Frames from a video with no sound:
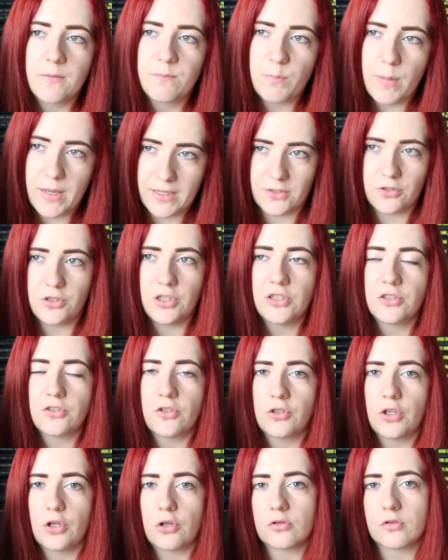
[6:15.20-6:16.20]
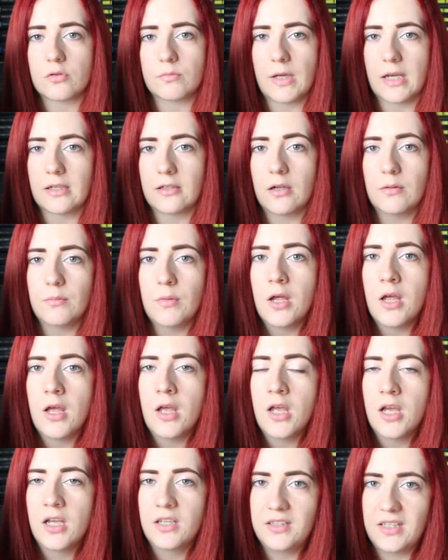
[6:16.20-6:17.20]
bardzo często nierozumianą,
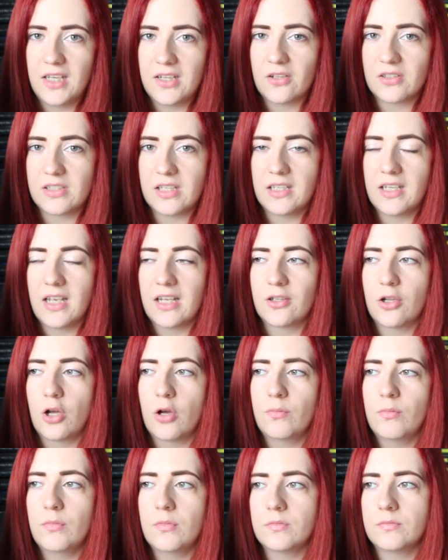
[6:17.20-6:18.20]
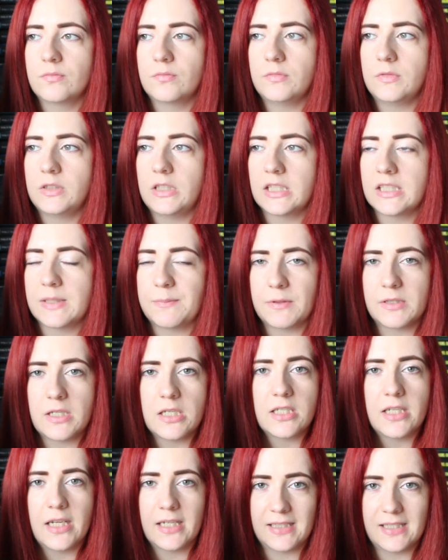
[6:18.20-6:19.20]
niedocenianą, nie chcę
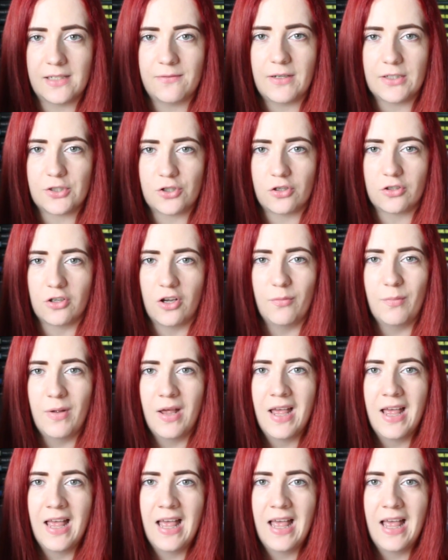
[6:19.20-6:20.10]
powiedzieć lekceważoną,